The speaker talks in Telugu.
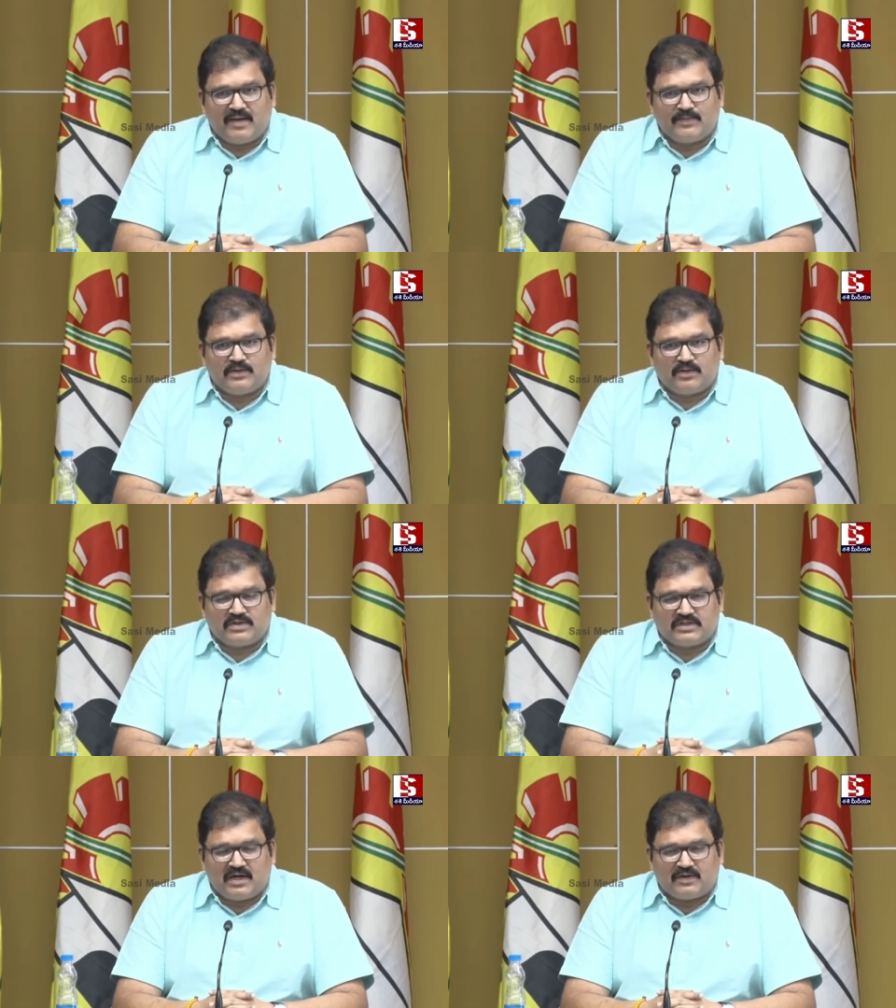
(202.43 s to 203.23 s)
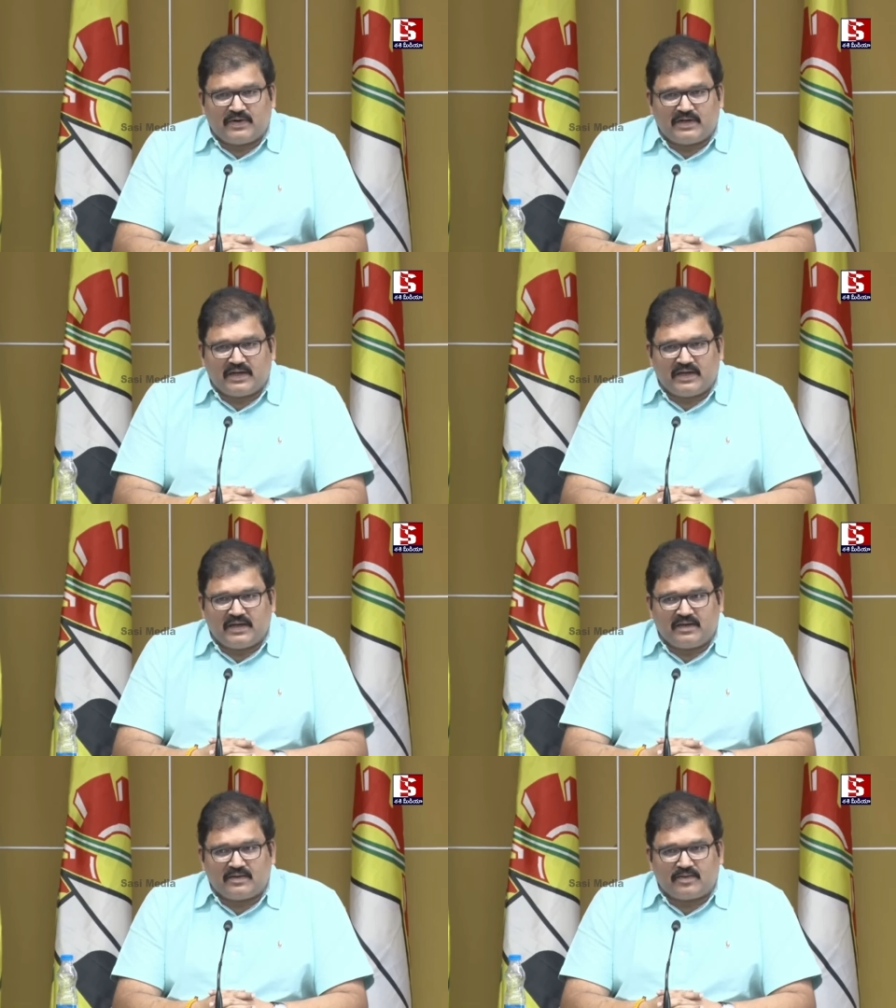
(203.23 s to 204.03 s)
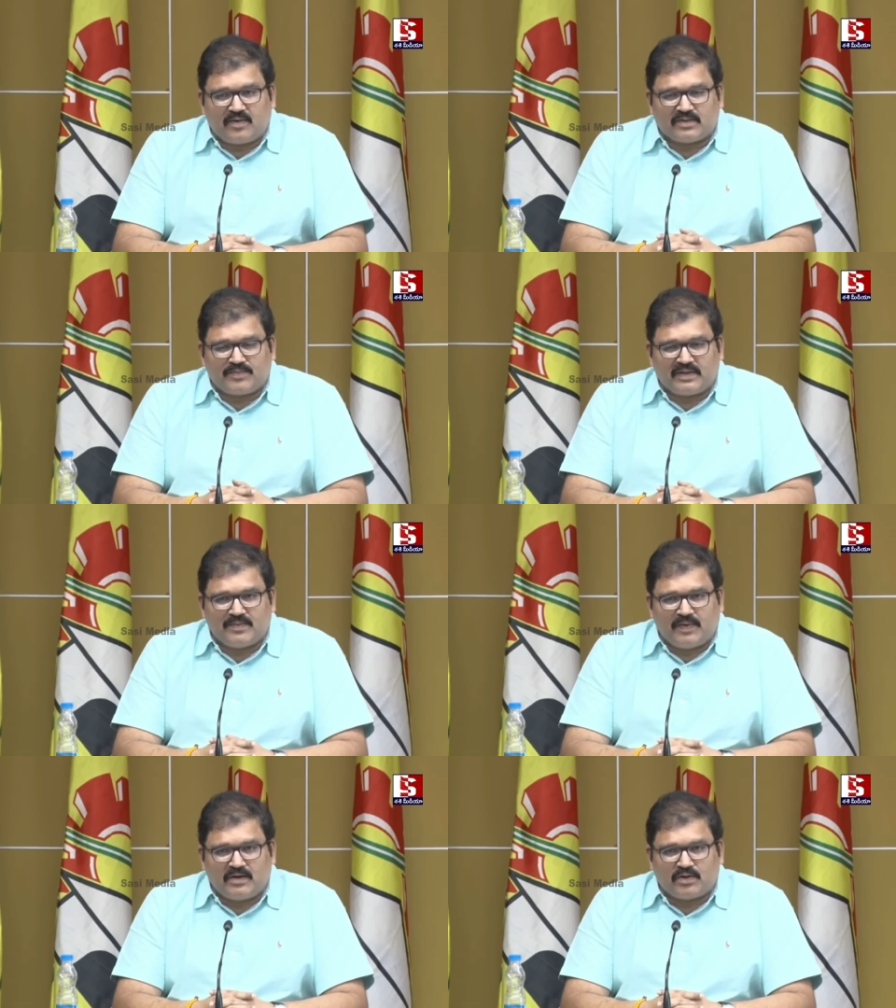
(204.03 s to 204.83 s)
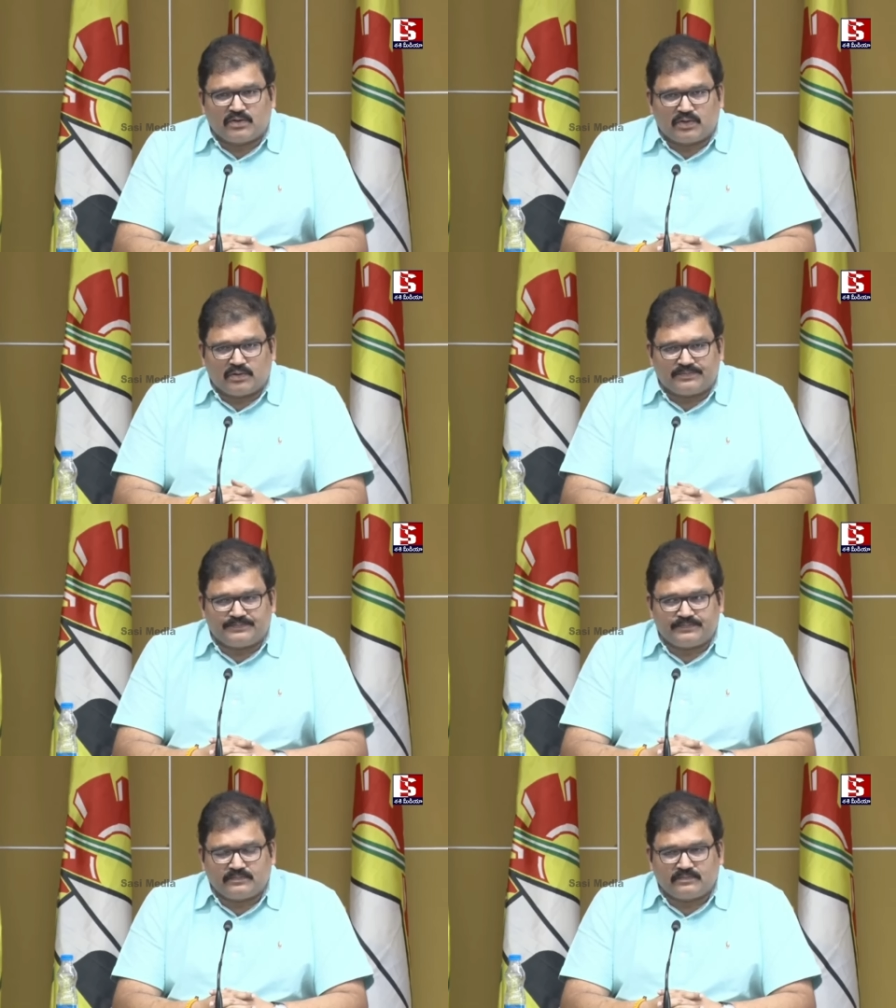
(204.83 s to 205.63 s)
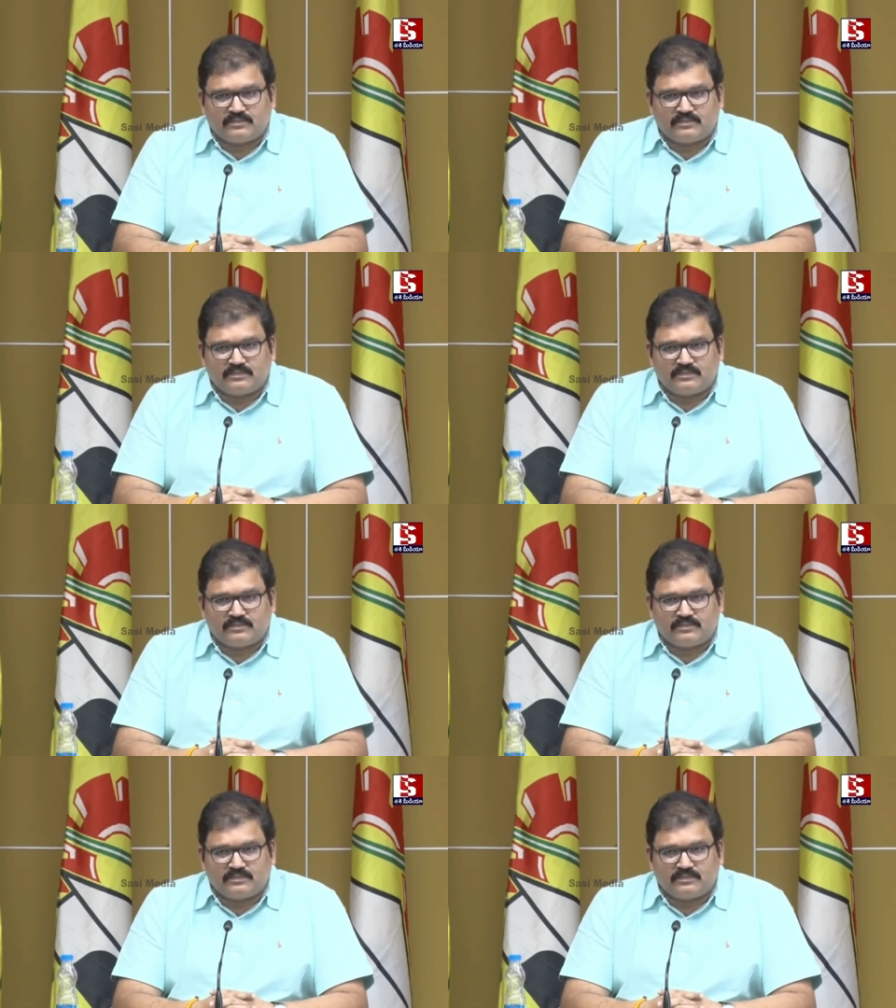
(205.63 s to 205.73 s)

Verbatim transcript: మీడియా ముందుకు వచ్చినటువంటి కొంతమంది బండ్రోతులు